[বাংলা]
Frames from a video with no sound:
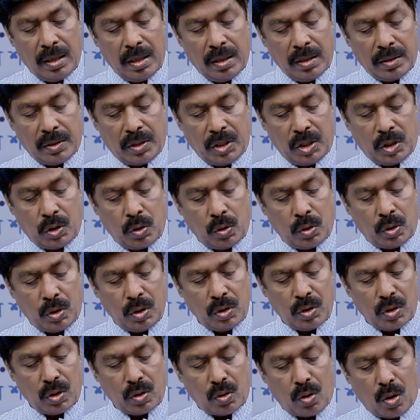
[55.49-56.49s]
তেষট্টি
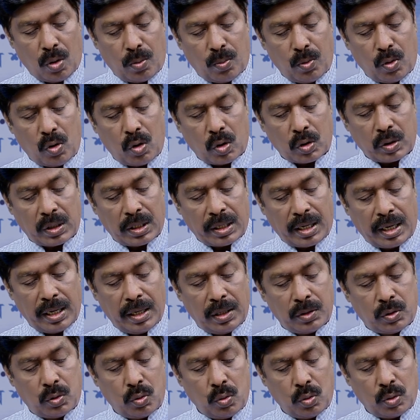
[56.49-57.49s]
জন কর্মকর্তাকে
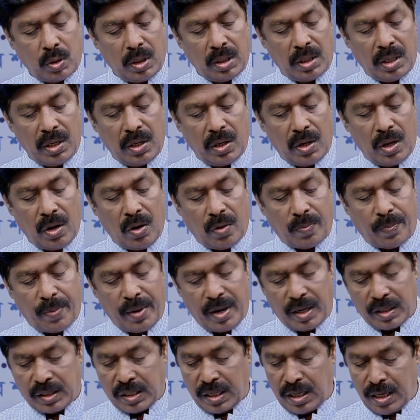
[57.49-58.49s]
চুক্তিতে নিয়োগ
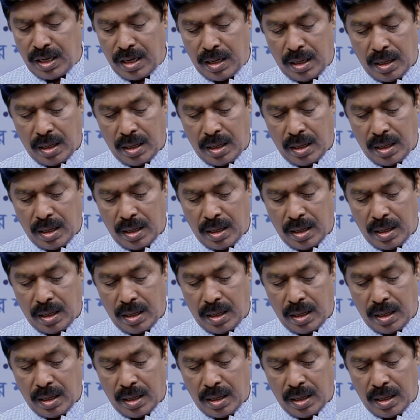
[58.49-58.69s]
পেয়েছেন